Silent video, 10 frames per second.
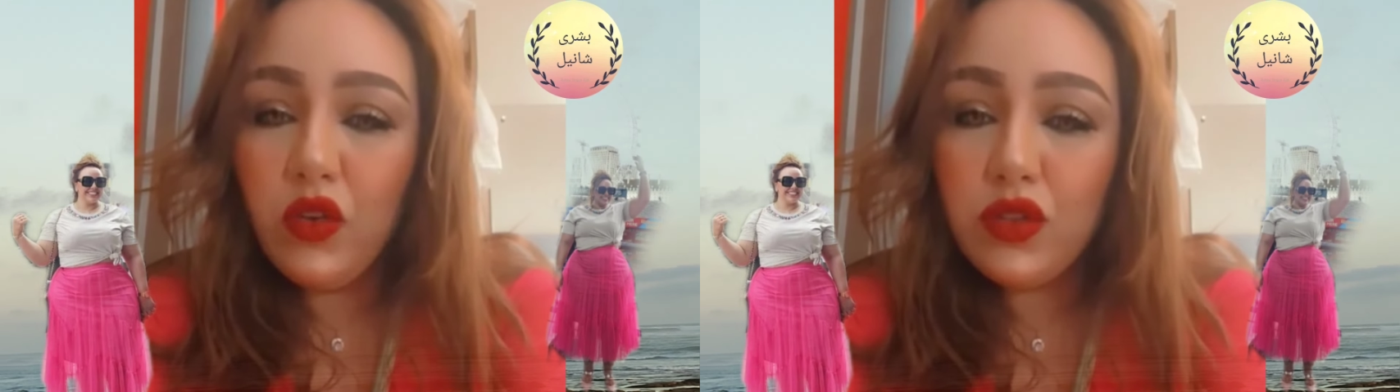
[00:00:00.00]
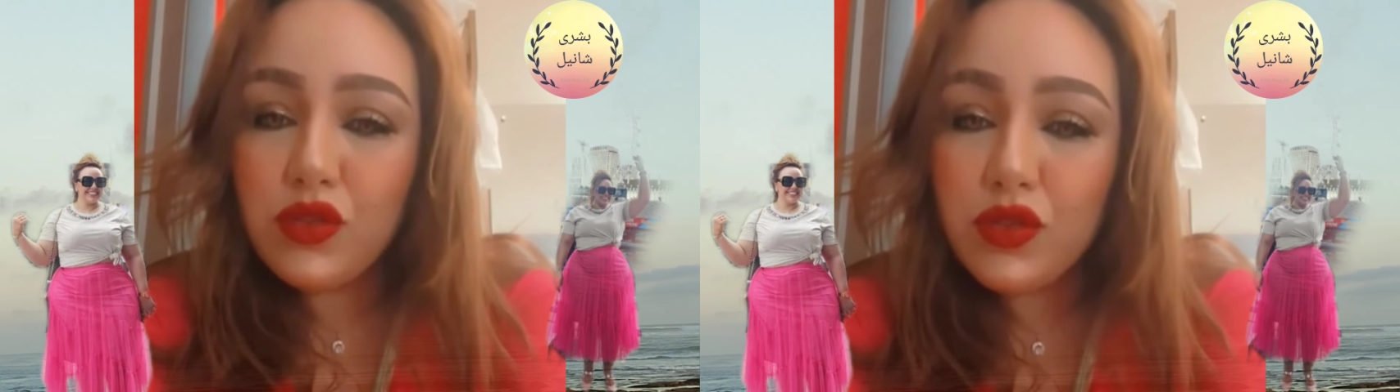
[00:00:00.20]

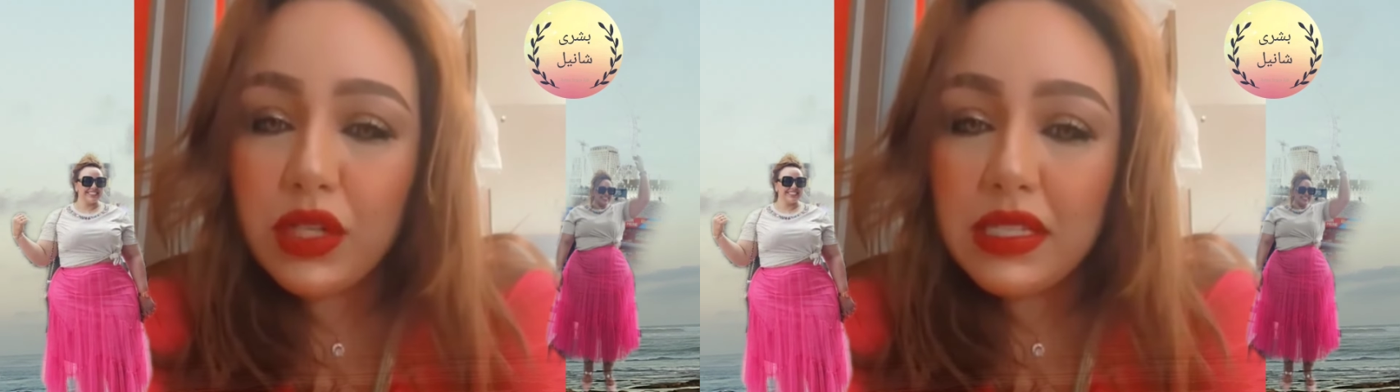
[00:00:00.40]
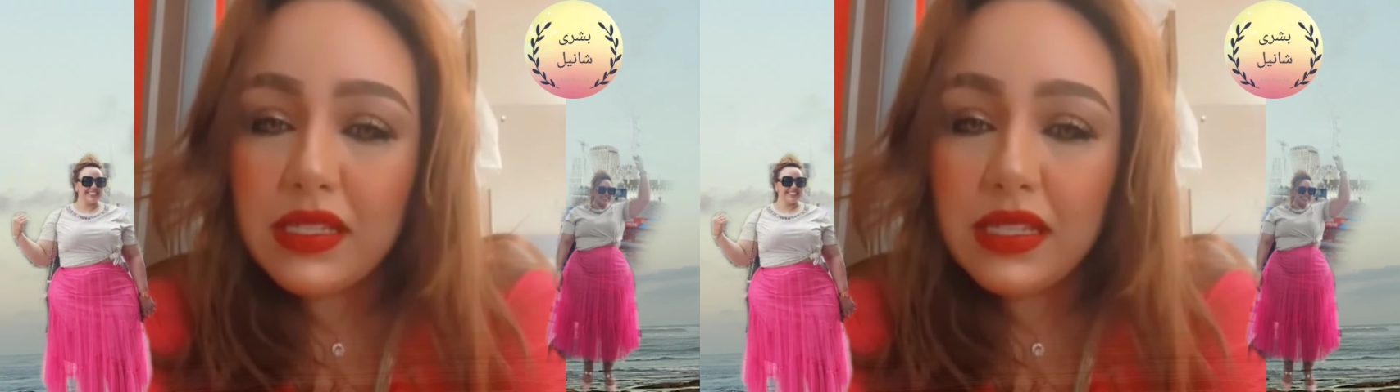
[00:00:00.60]
وانتو
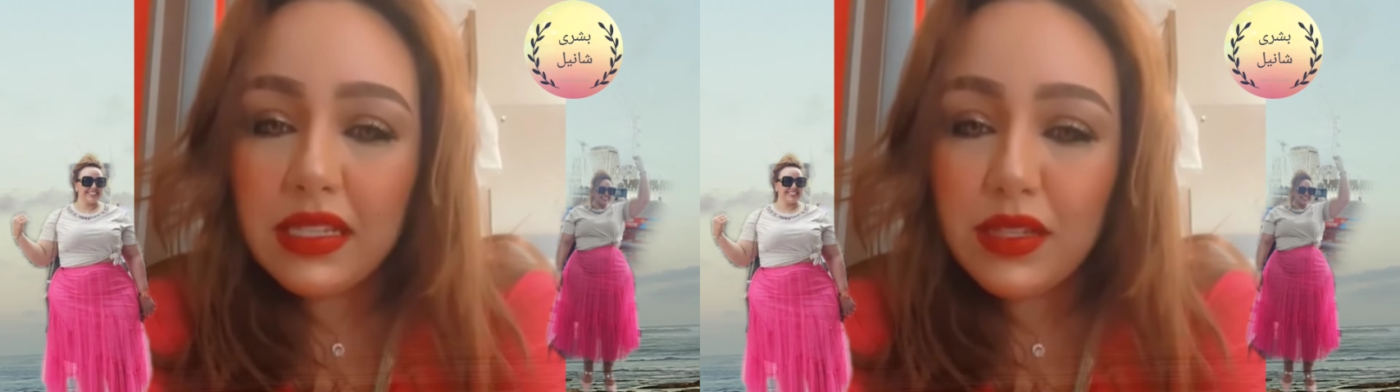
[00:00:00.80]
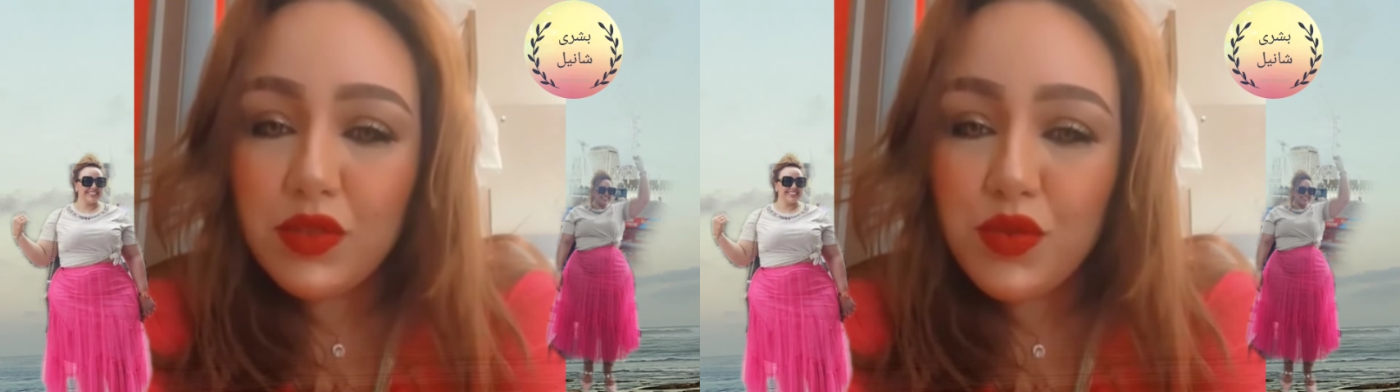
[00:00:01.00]

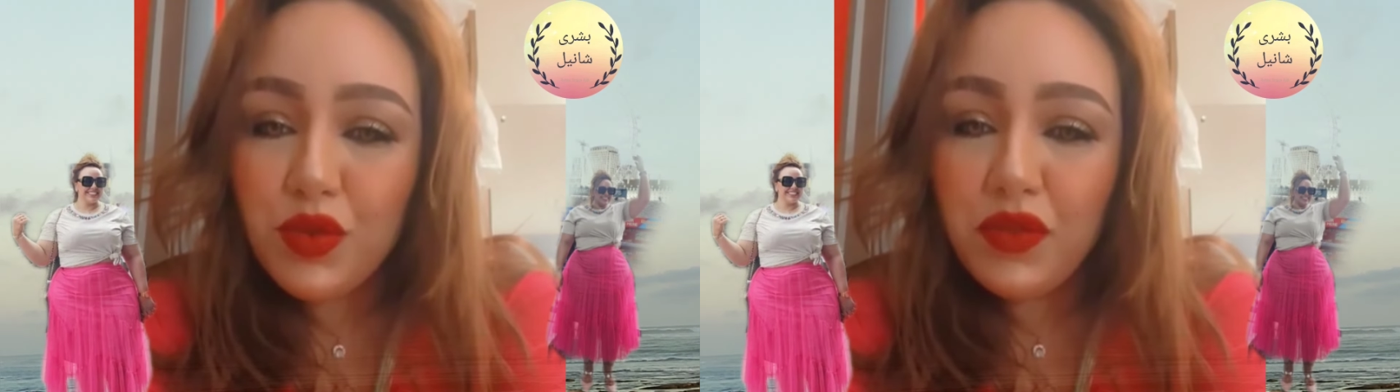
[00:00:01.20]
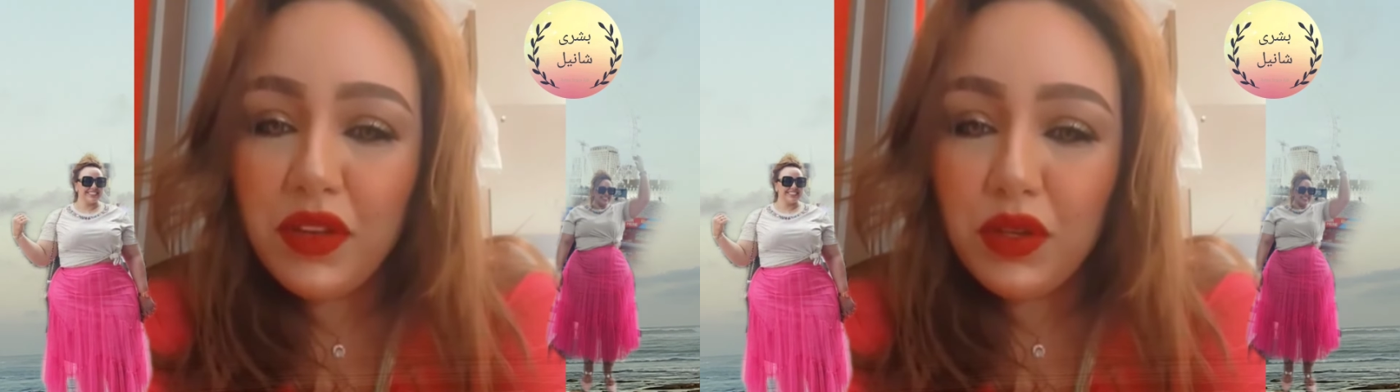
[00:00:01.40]
كت
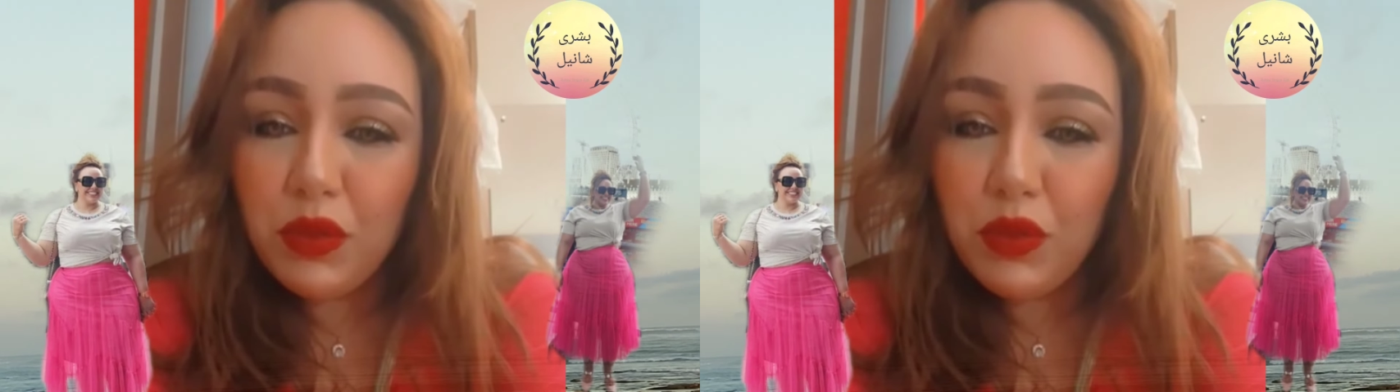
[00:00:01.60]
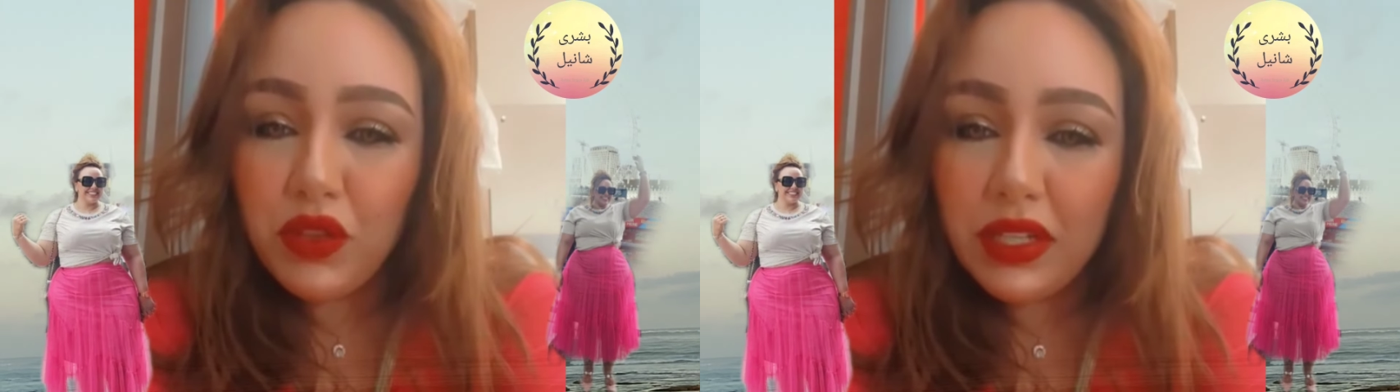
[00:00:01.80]
كتقولوا في لي
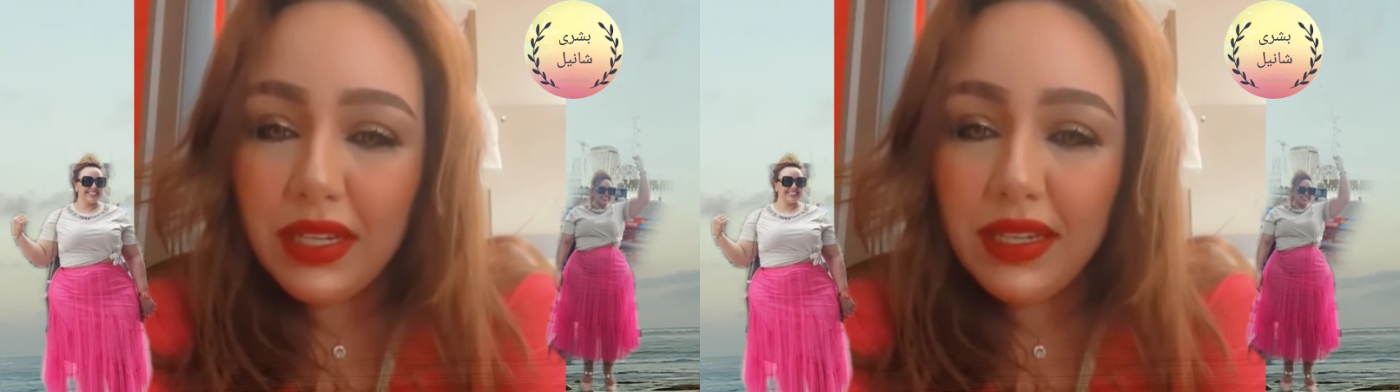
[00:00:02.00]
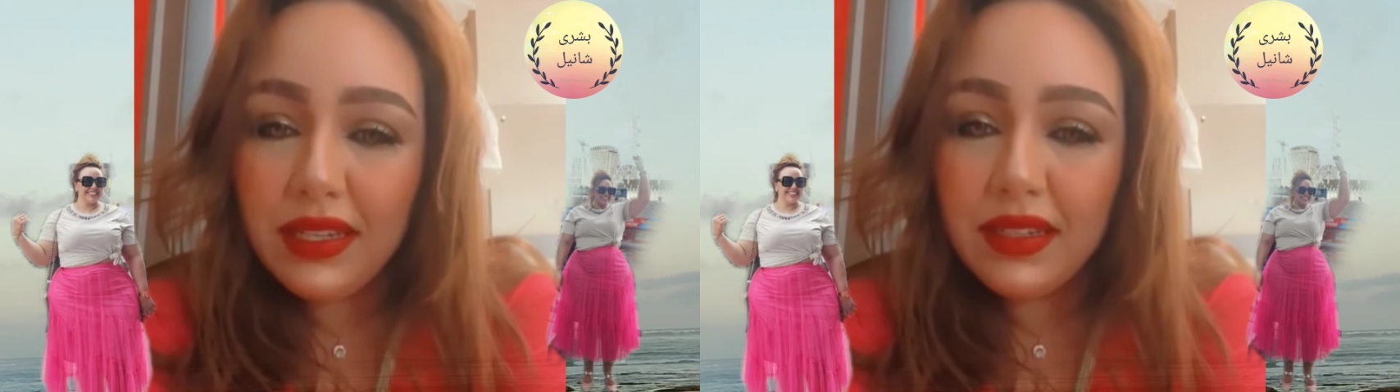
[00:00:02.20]

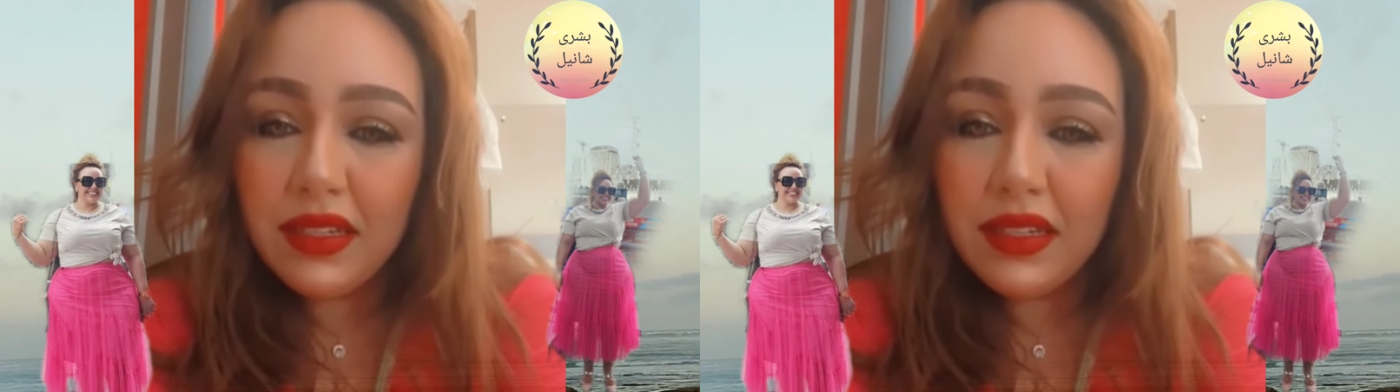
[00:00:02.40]
كومونتير